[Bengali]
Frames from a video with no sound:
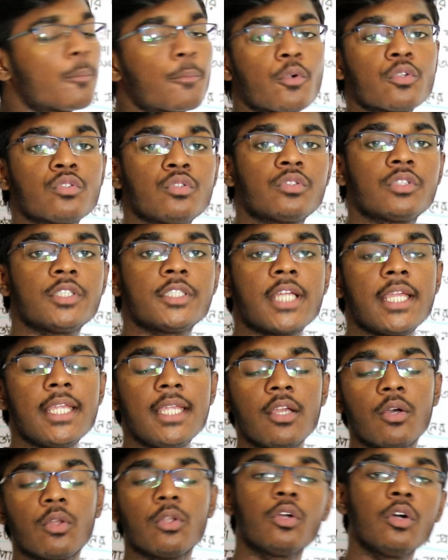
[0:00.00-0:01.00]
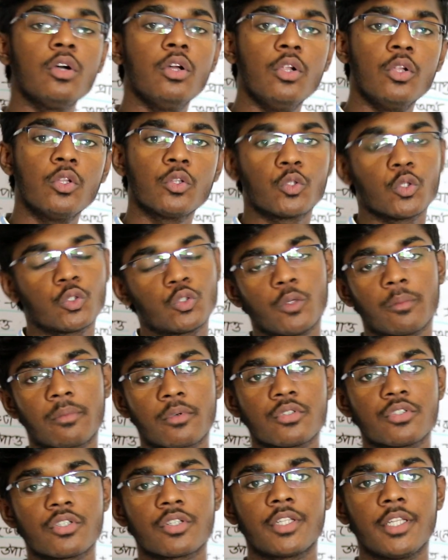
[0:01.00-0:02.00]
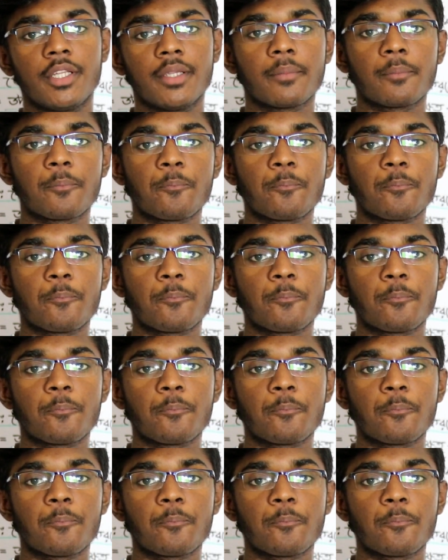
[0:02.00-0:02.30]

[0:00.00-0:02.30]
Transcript: প্রযুক্তিটাই হলো তথ্য প্রযুক্তি